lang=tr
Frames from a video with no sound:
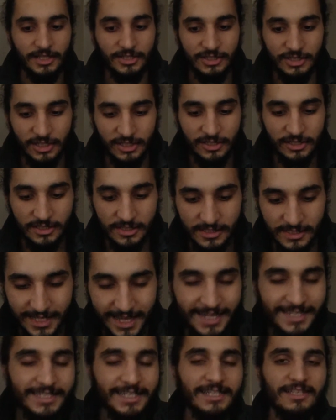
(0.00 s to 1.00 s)
canınız
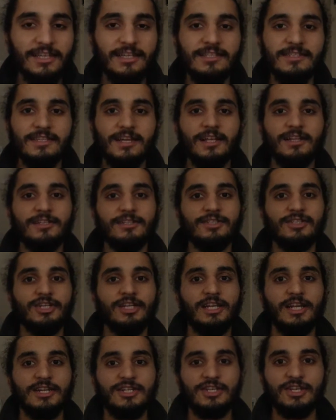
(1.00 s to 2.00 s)
gerçekten sağlıklı
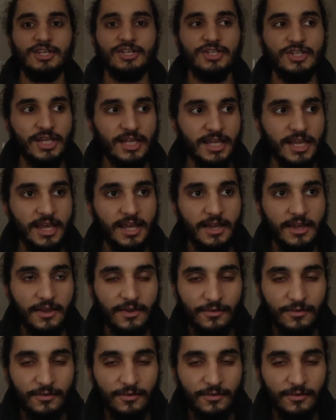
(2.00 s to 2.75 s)
şeyler çekecek.